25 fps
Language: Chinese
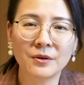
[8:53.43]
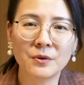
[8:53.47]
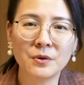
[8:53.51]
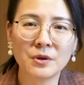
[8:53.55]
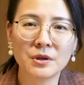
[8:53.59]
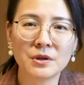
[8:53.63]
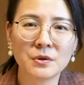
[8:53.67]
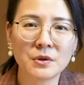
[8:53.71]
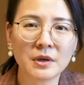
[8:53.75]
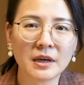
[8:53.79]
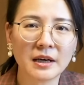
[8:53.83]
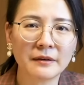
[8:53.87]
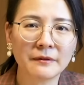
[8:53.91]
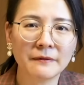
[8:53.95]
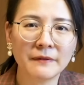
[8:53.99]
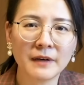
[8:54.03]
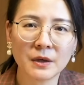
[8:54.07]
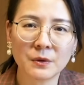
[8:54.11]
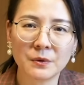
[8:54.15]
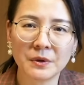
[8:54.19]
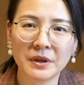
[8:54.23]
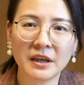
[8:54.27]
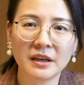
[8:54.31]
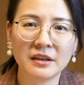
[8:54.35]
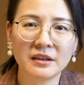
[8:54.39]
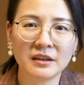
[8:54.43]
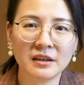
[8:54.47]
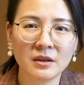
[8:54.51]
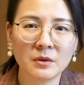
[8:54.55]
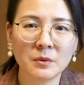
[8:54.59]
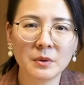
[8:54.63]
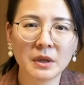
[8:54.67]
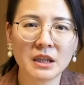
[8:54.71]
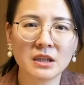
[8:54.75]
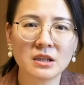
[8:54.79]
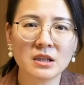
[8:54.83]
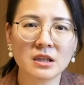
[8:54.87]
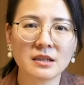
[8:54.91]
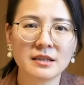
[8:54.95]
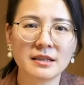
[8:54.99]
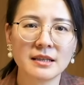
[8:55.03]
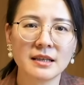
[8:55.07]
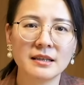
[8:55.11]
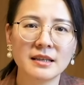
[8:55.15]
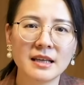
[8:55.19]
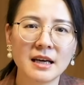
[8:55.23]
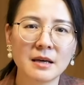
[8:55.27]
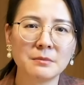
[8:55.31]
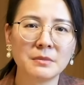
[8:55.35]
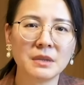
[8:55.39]
过去啊，法国也因为这些
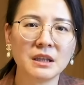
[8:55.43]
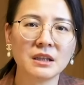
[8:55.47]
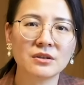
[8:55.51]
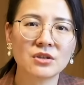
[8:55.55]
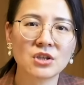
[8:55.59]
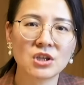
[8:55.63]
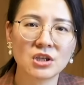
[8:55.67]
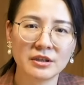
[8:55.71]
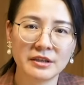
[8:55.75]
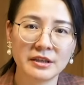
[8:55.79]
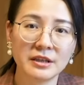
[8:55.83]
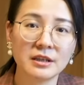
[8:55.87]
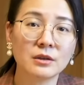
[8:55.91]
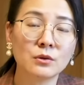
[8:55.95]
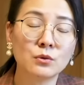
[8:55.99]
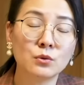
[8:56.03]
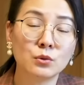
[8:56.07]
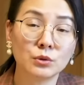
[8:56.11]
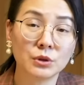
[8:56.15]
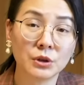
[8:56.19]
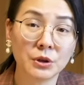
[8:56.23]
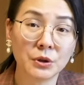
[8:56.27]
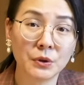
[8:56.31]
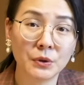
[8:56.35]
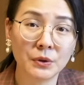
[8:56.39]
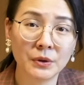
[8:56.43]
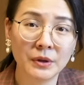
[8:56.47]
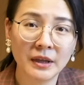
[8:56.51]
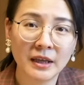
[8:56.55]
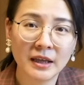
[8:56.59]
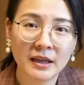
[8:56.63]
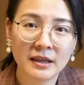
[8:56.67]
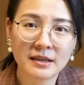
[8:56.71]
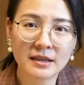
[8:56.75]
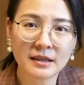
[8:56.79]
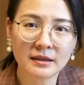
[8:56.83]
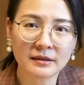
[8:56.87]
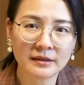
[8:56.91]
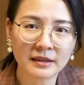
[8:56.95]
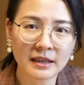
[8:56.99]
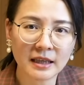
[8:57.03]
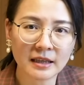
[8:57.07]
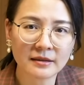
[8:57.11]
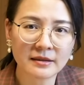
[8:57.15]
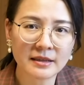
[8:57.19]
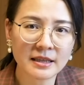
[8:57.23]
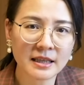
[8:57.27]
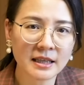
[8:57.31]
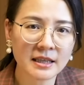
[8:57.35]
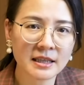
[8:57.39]
难民吃尽了苦头，像
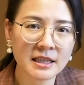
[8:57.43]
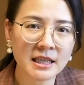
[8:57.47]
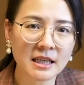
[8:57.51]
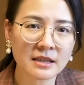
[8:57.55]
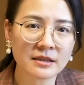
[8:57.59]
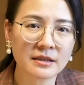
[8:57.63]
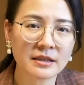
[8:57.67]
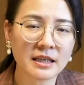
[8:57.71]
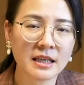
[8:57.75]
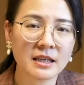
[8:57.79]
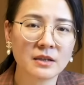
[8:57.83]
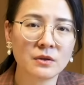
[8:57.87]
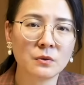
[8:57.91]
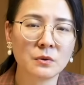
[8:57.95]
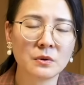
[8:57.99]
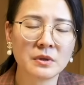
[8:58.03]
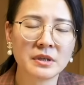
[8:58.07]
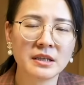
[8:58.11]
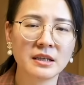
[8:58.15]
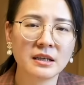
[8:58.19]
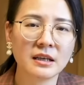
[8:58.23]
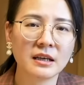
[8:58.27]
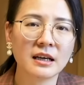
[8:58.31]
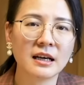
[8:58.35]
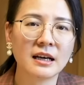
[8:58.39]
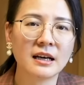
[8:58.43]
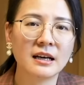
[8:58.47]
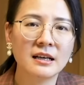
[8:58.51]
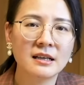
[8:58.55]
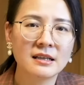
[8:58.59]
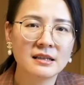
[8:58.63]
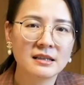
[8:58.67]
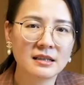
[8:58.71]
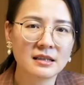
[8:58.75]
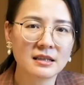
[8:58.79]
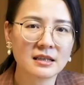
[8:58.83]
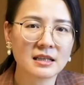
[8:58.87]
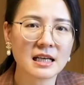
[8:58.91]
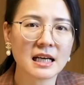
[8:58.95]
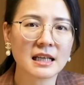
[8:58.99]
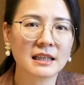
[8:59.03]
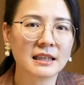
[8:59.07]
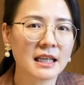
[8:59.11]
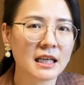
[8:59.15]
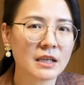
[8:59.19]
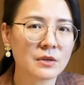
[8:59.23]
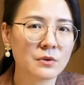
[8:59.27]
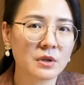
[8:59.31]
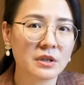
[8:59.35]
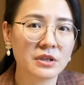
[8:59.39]
当街强奸女性啊、刺杀
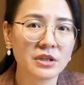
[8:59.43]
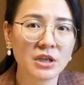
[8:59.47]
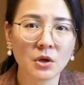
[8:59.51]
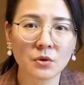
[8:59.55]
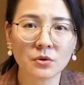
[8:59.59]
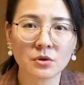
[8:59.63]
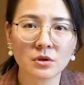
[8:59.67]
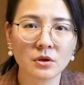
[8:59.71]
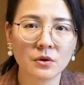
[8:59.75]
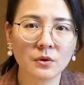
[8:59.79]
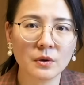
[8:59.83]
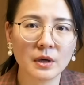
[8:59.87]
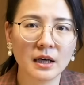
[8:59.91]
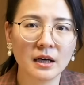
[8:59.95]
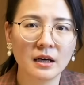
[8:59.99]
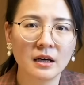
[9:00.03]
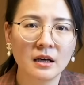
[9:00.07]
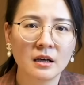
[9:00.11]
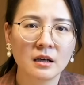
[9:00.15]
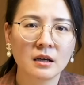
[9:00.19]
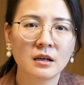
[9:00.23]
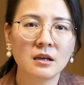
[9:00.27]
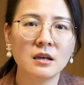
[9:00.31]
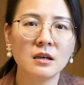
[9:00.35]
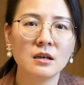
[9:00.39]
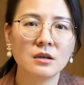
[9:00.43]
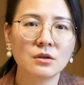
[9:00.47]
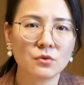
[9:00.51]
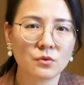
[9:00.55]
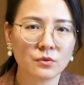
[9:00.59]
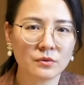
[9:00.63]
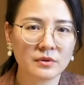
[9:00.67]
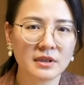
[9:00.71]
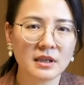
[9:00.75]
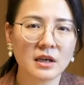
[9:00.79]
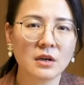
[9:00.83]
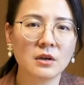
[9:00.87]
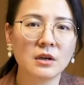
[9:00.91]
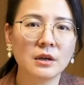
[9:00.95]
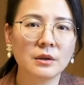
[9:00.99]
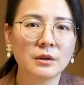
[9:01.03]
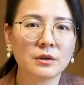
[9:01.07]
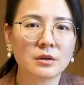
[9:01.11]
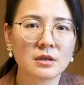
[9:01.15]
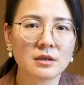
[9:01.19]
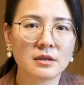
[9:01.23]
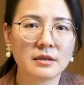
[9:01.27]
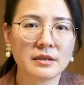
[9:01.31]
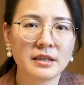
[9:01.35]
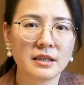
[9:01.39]
大学教授啊，各种糟糕的
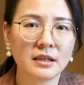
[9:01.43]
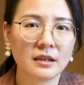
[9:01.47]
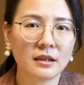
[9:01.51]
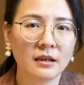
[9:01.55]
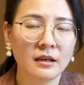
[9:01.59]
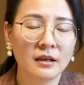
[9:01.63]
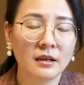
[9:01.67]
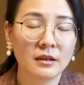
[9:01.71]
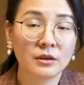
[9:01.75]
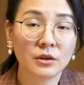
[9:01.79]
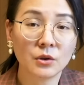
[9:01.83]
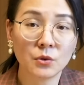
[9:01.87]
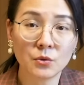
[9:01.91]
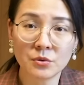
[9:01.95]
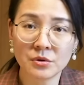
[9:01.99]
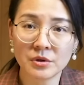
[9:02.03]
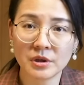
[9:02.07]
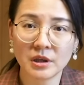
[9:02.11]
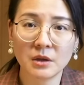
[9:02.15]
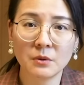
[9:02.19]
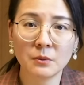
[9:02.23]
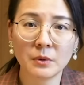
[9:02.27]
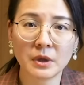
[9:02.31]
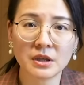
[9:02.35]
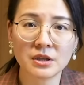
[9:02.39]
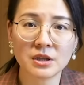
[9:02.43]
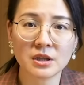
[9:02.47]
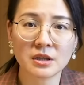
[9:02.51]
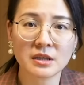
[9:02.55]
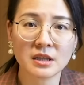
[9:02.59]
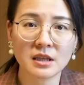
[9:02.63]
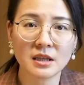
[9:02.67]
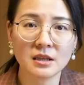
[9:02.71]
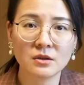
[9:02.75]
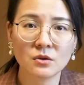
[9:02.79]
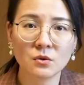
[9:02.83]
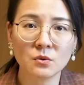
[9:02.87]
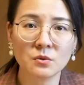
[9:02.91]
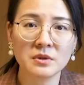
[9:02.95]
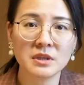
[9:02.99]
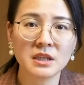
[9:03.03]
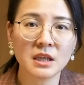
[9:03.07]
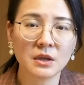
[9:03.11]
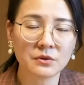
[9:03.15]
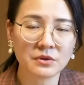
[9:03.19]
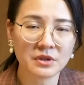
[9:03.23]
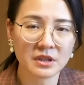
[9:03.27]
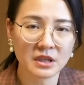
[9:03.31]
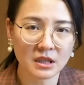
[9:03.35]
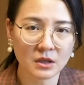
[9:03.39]
事情都是因为这些宗
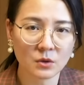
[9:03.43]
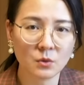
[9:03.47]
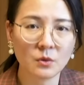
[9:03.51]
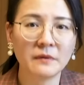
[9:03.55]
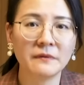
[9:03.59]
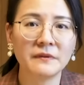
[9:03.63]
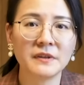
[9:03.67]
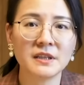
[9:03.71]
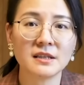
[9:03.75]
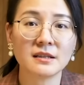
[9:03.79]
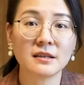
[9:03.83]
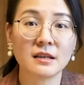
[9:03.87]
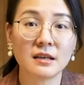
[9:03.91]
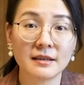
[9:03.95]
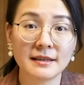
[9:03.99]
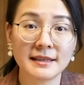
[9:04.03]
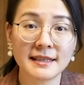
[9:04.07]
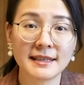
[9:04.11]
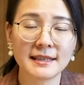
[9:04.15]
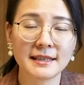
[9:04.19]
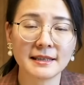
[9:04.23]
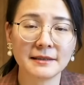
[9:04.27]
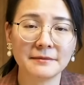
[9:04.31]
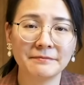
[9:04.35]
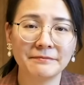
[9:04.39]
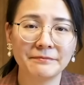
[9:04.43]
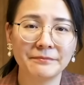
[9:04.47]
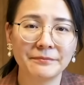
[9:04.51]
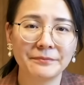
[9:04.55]
教极端分子而起。